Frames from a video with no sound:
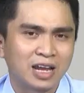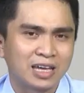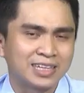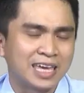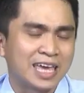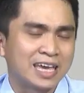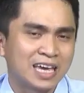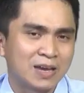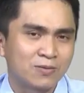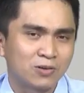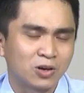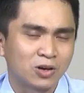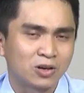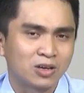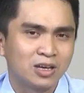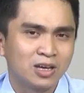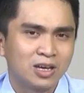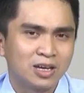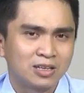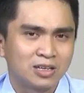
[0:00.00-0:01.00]
đã chèn ép rồi
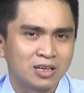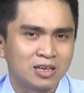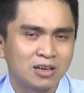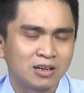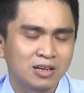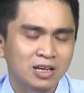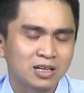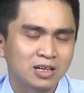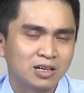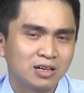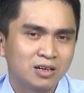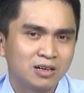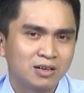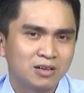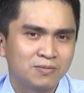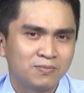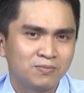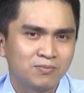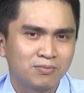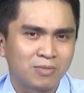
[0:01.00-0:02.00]
thì những cái
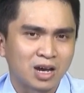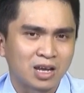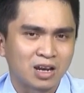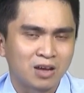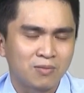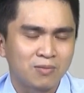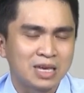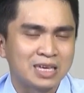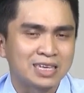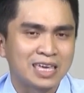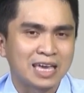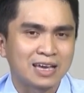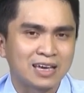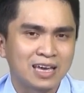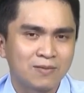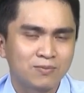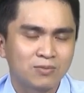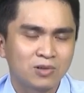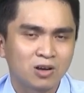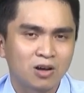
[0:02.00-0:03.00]
cơ mà nó bị chèn
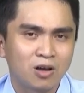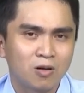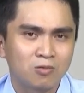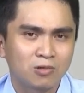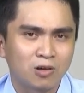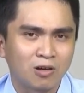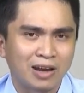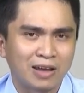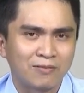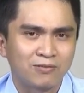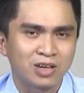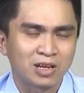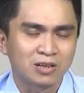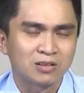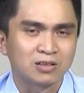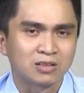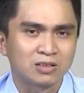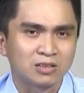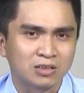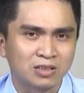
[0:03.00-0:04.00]
ép nó không còn làm việc
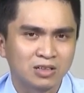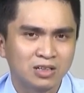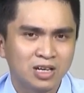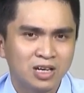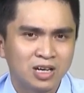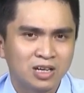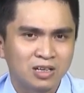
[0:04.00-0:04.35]
được nữa